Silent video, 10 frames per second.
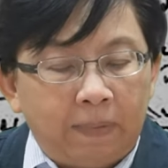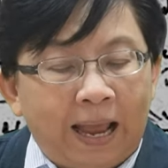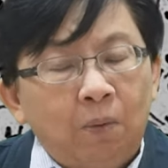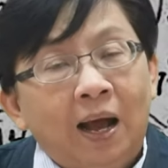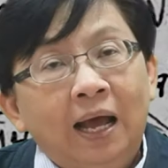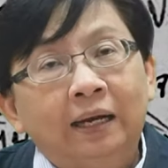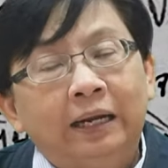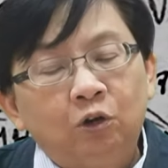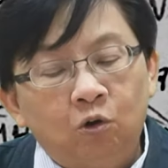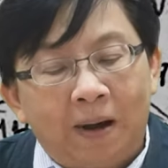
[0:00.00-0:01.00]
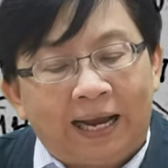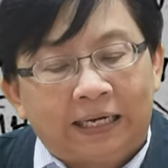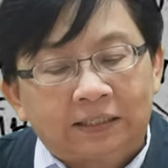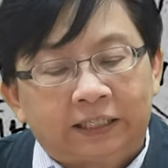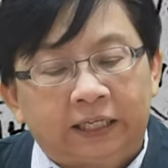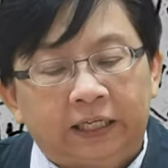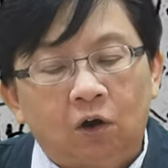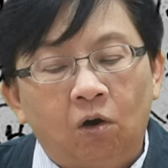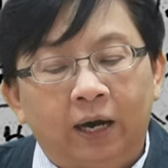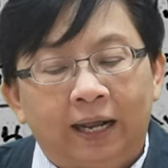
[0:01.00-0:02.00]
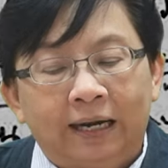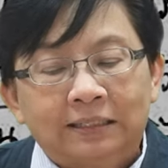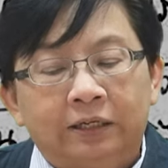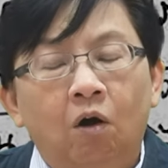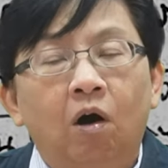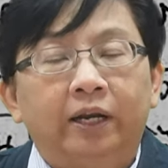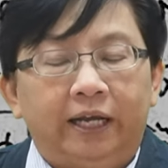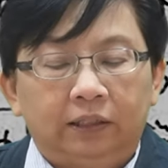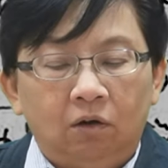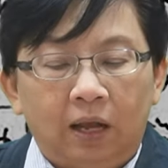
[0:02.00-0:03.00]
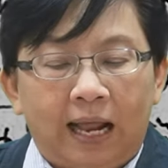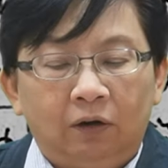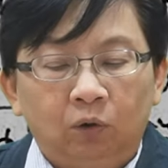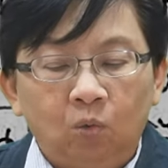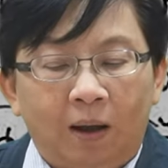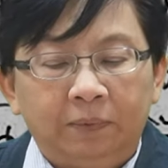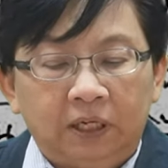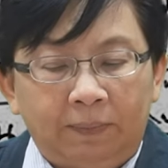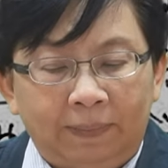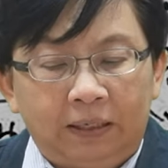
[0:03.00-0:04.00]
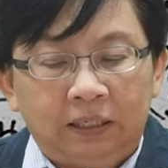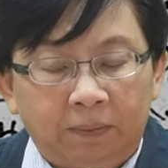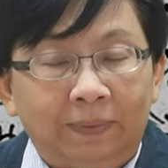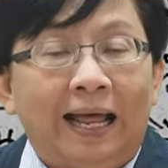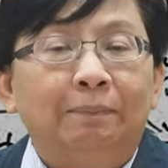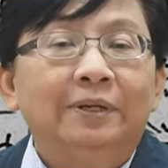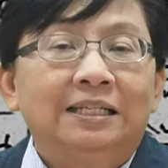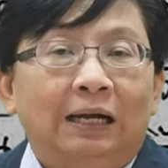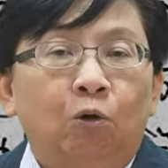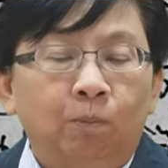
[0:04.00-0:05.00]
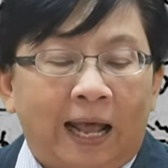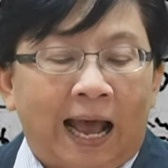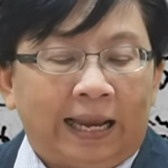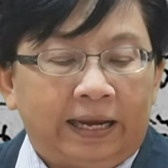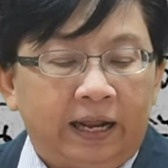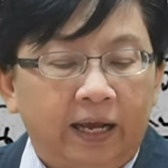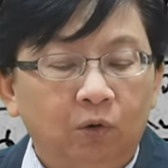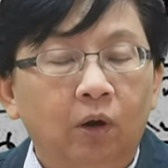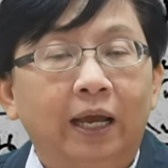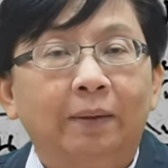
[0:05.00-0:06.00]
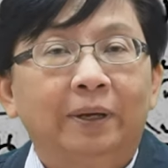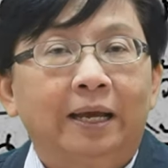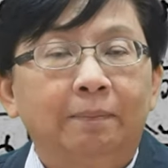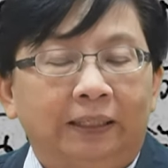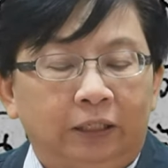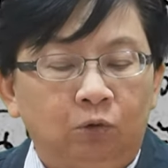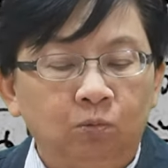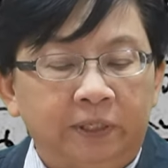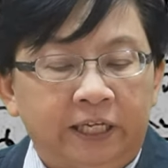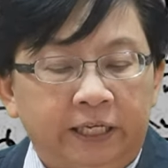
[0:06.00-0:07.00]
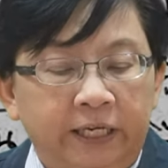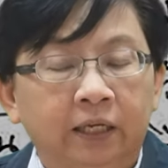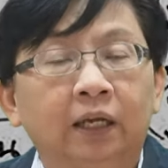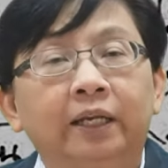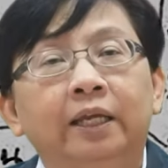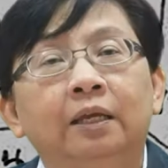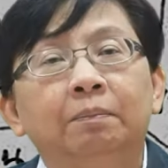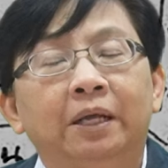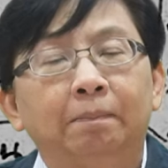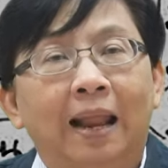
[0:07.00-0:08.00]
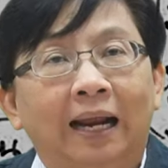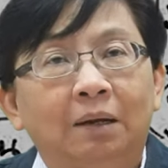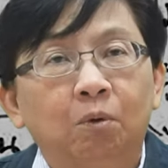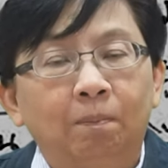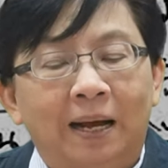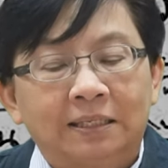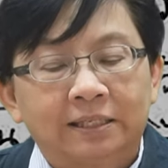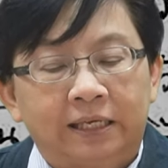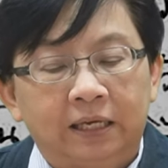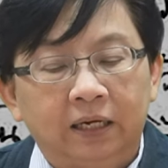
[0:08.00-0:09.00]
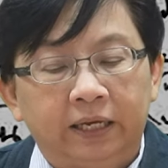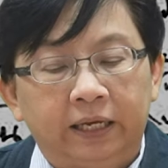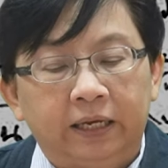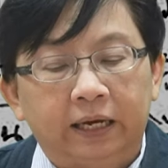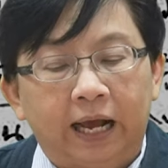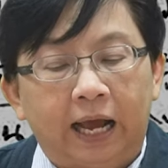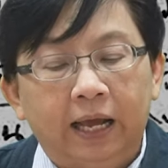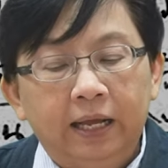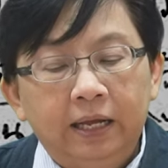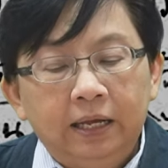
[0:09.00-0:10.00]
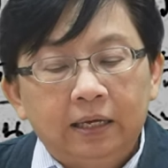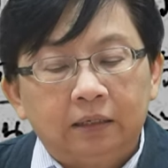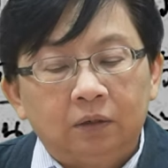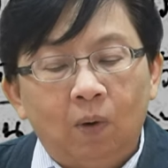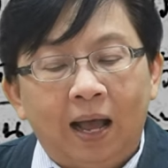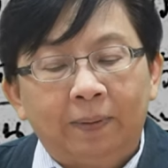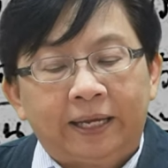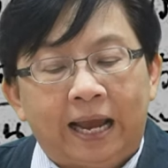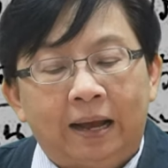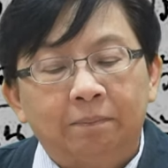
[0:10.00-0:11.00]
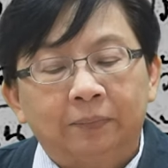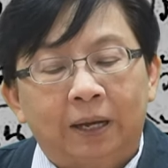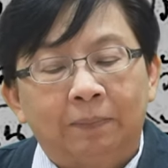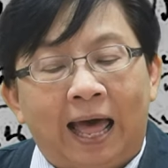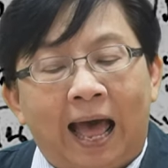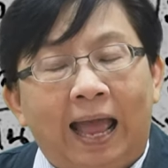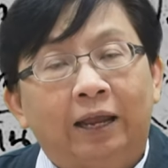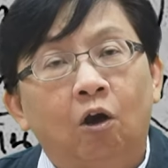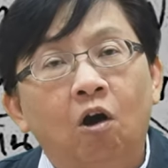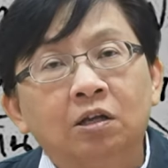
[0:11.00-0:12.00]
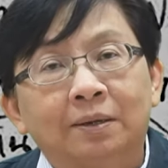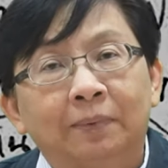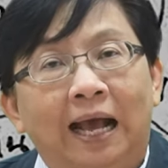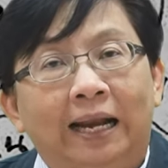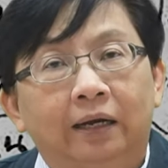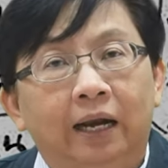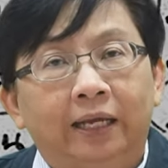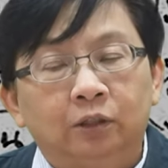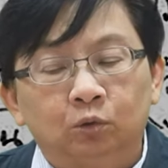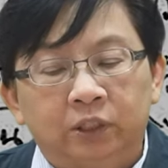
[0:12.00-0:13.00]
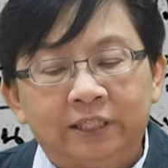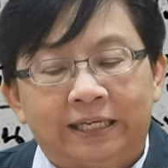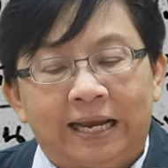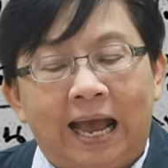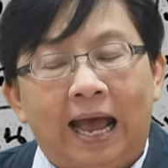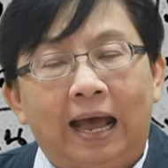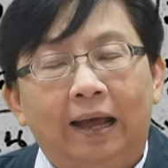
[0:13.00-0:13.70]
แม้ว่านโยบายทางเศรษฐกิจของคณะราษฎรเนี่ยต้องการลดความเหลื่อมล้ำในสังคมไทยนะคะด้วยการพยายามปฏิรูปที่ดินก็ดีเปลี่ยนแปลงระบบภาษีก็ดีนะคะหรือว่าพยายามทำลายข้อจำกัดในสนธิสัญญา